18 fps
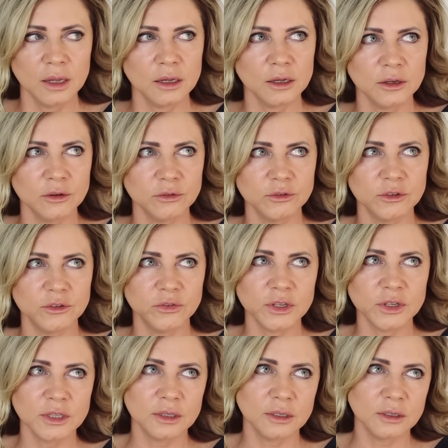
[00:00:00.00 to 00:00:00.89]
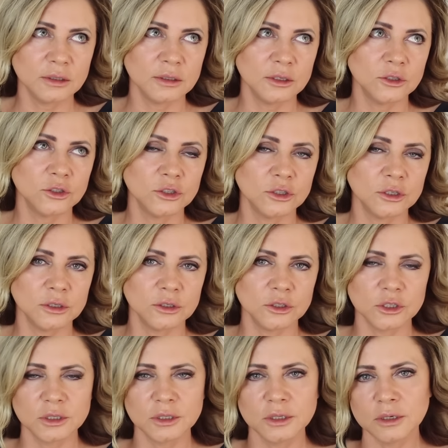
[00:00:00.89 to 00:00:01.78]
Э, в
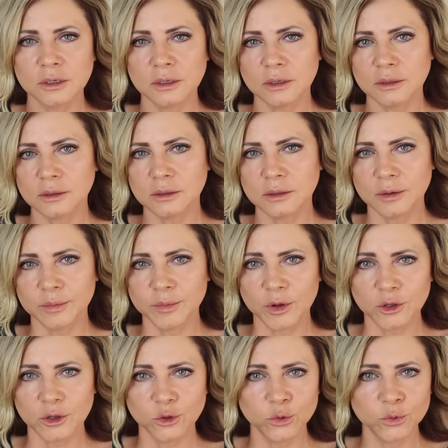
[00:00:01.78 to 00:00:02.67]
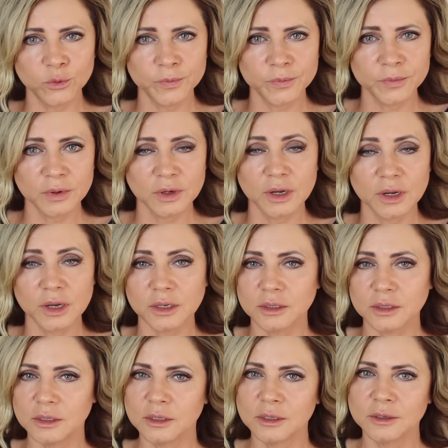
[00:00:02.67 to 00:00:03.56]
2014 году
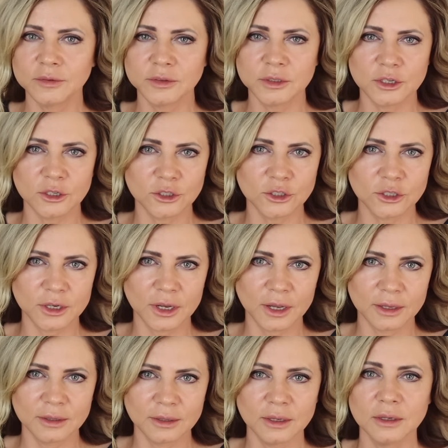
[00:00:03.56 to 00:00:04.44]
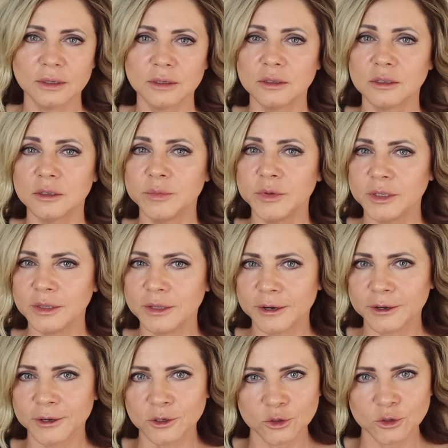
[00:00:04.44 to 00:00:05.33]
Кристина встречает
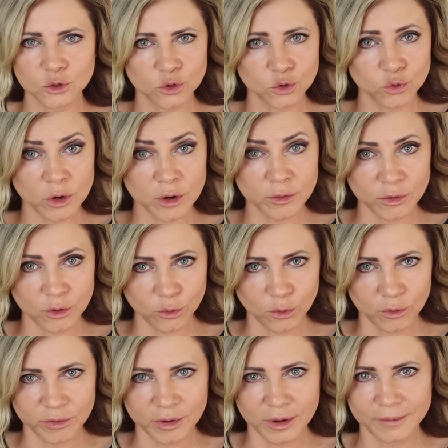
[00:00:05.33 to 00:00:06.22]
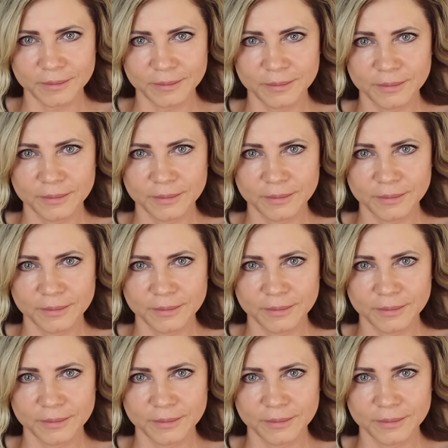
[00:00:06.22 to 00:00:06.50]
Дмитрия Журавлева.